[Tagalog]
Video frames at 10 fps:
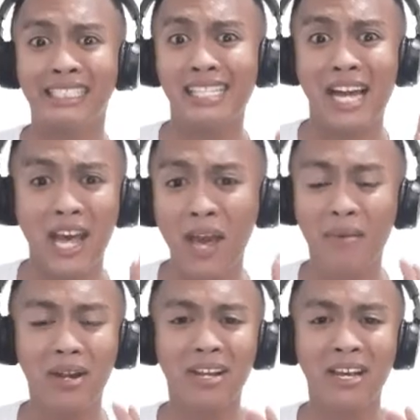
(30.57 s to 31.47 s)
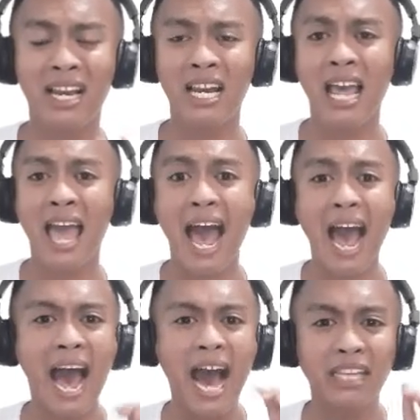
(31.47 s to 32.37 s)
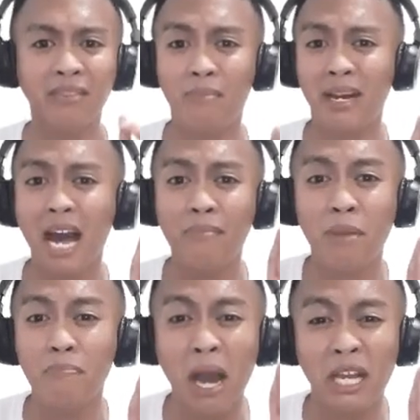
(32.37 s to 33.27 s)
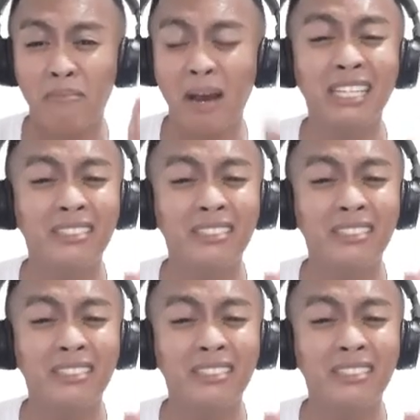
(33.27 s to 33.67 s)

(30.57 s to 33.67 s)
sina Emerald, at marami pang iba.